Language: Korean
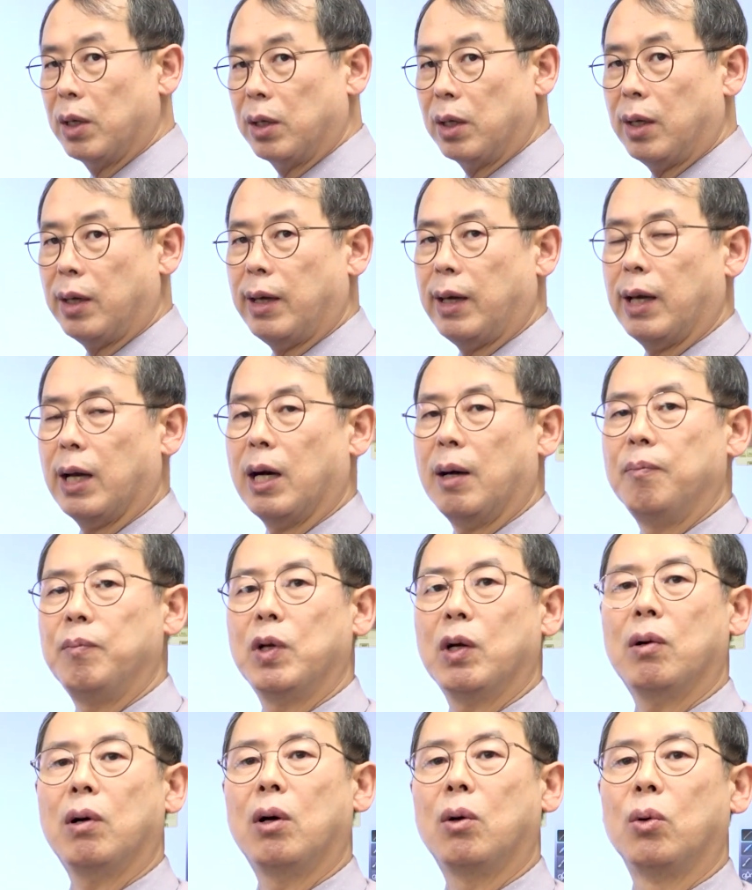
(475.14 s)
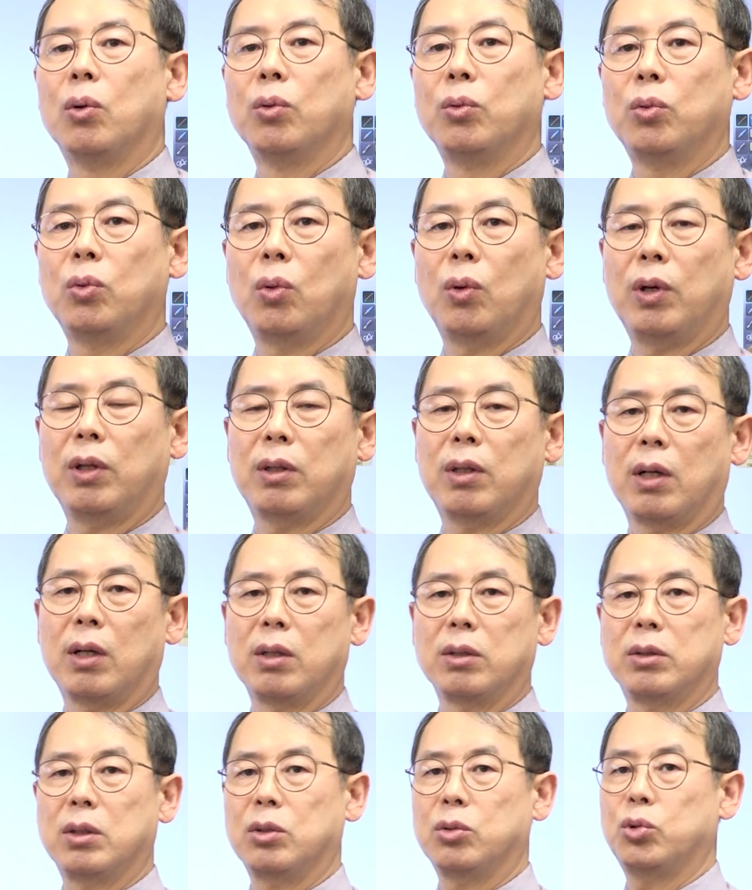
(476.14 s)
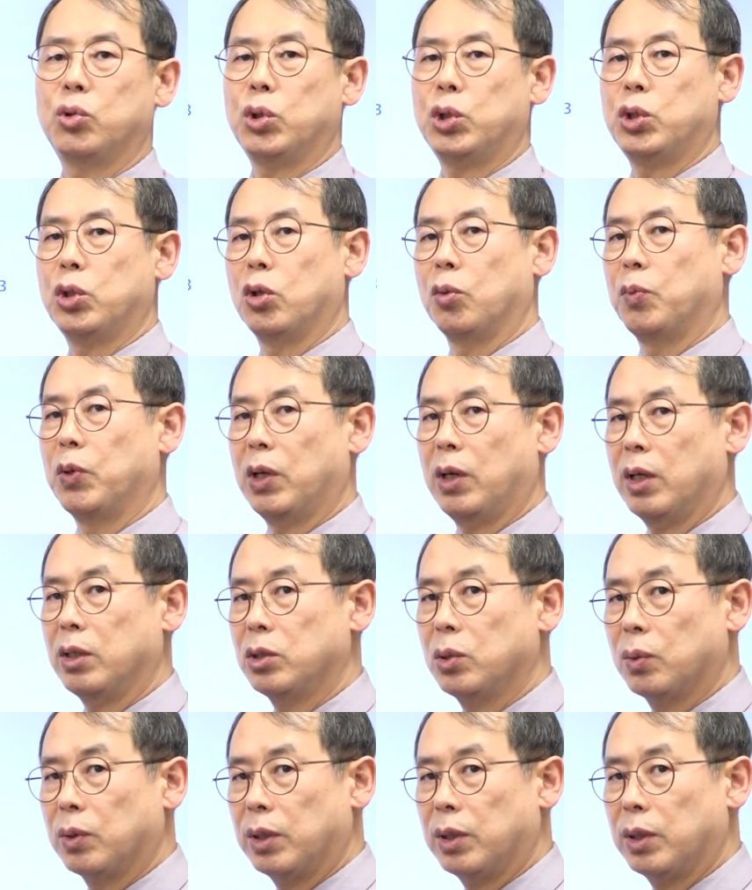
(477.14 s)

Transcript: 하는 게 압력과 온도에 따라서 수시로 변하죠.